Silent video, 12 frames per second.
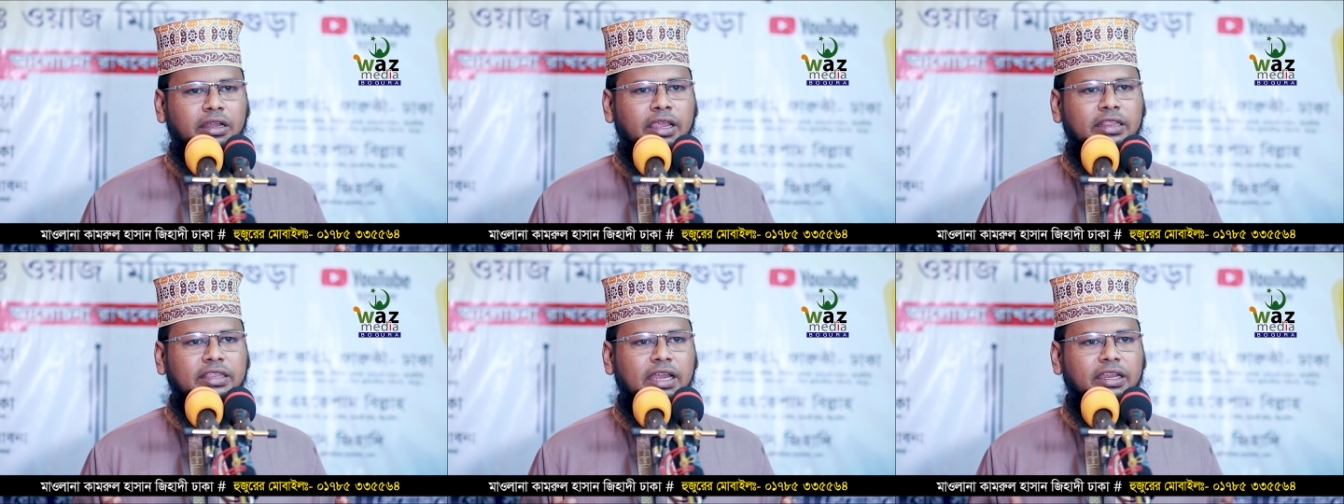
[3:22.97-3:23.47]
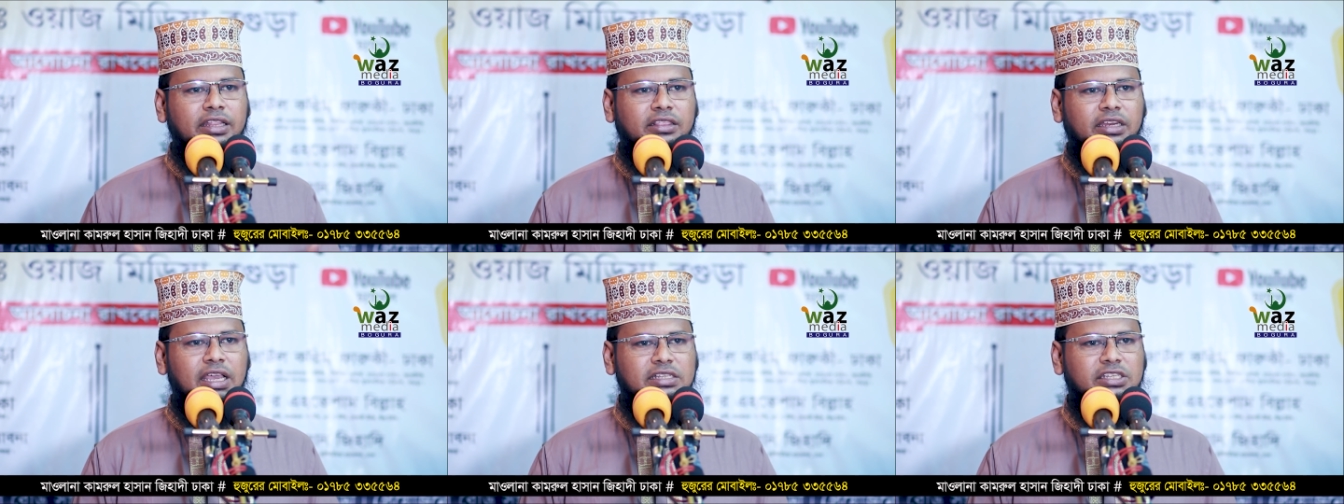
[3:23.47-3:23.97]
নেতা
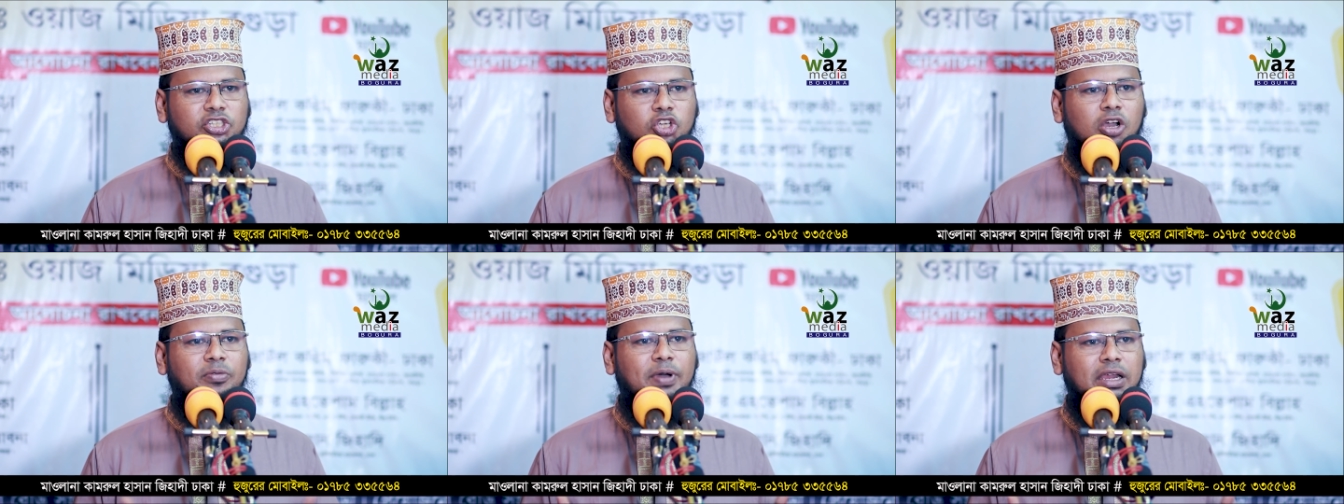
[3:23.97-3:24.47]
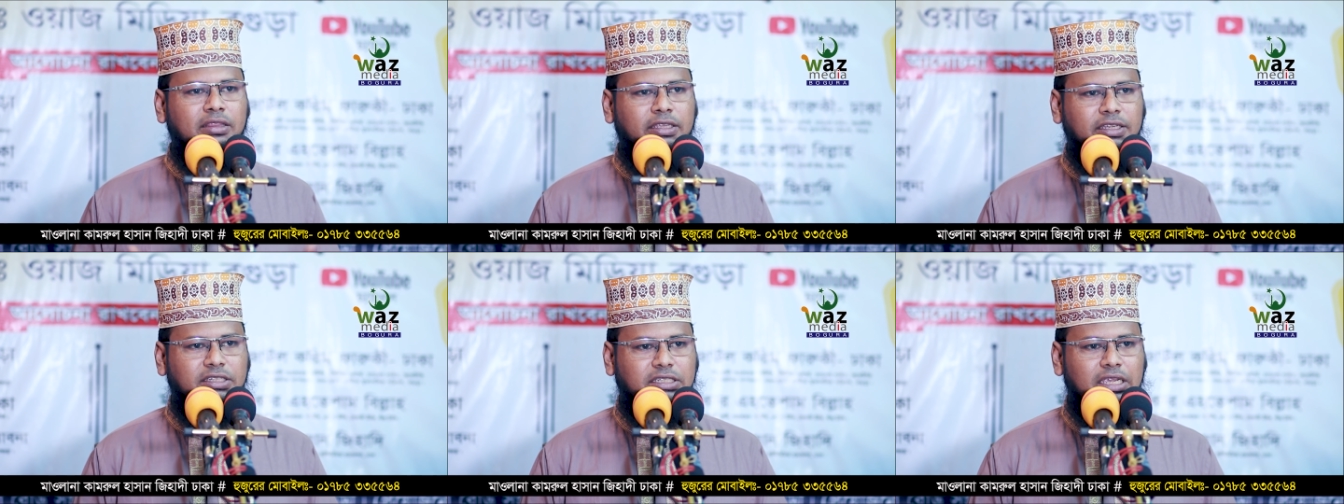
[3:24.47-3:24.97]
নেত্রী আছে সবার
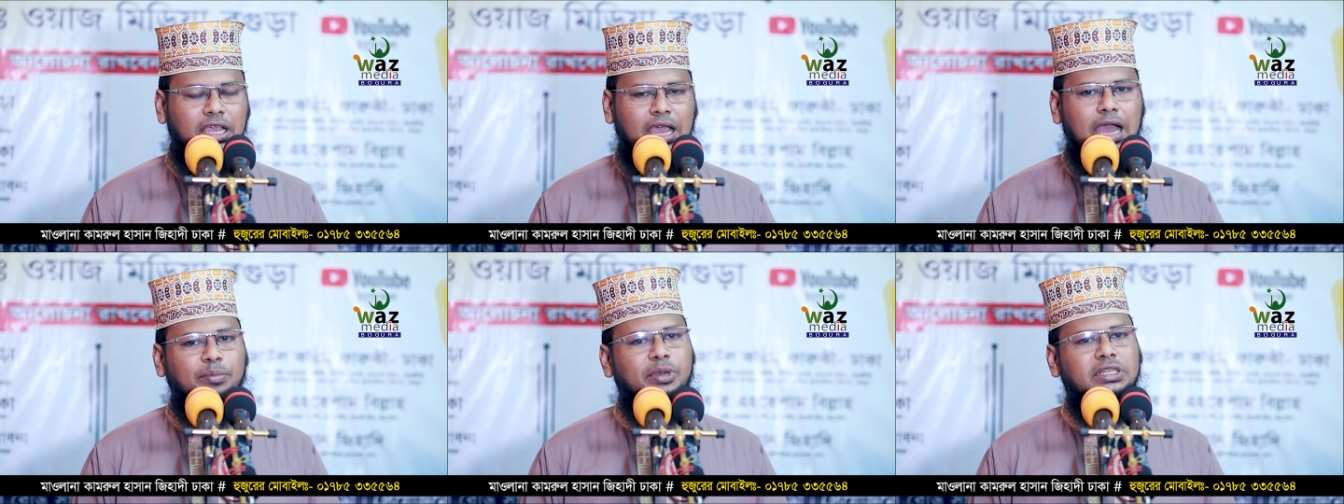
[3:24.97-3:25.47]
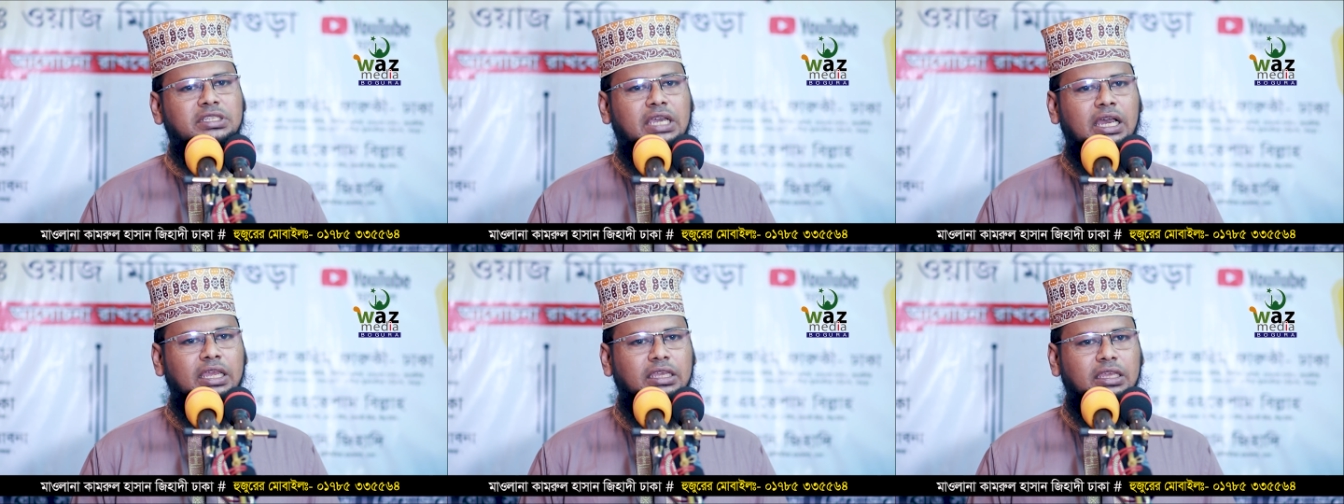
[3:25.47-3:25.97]
দেশ আমরা
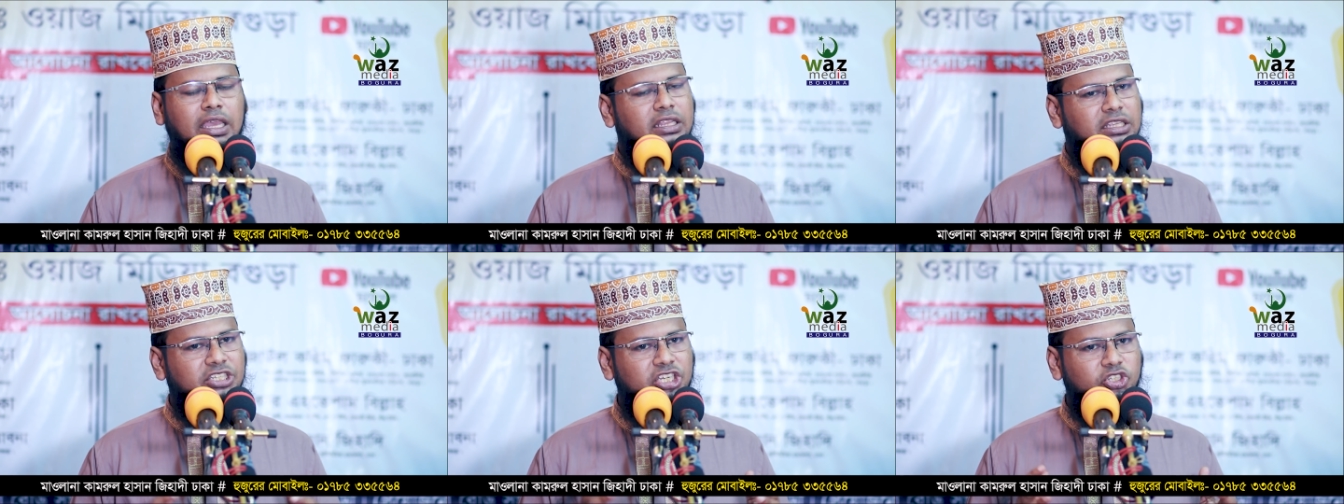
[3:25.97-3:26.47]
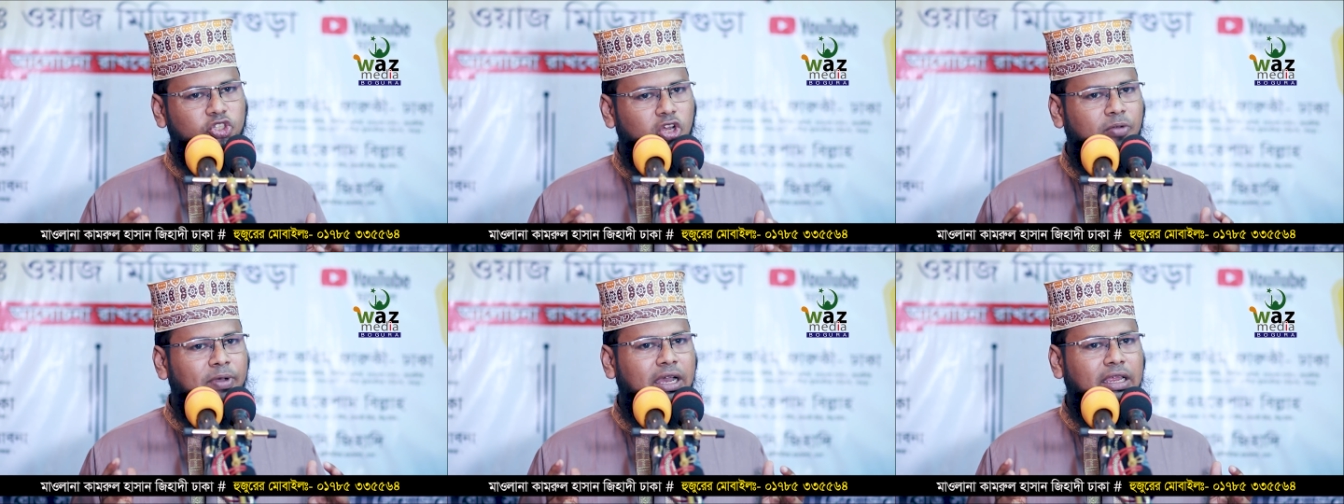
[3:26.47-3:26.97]
চাই এদেশে
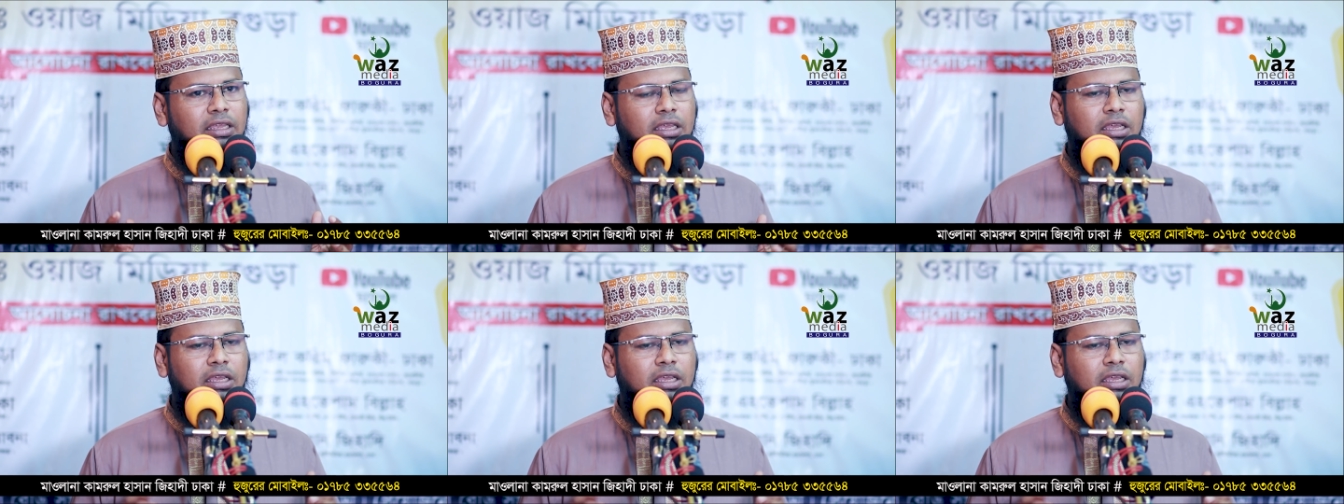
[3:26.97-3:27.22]
সবাই